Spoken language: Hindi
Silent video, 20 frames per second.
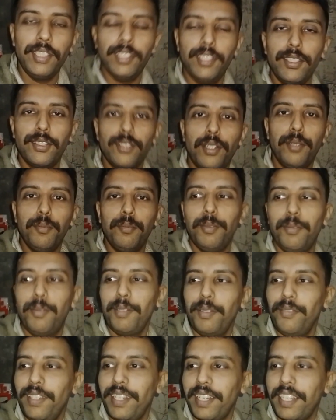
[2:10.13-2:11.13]
की तो हम
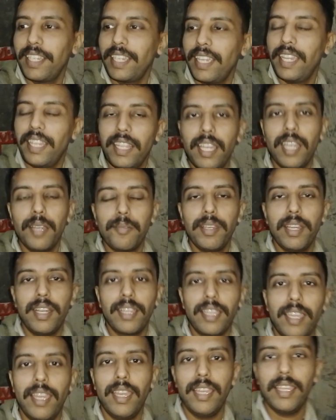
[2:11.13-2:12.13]
अपने वर्किंग एरिया में आ गए हैं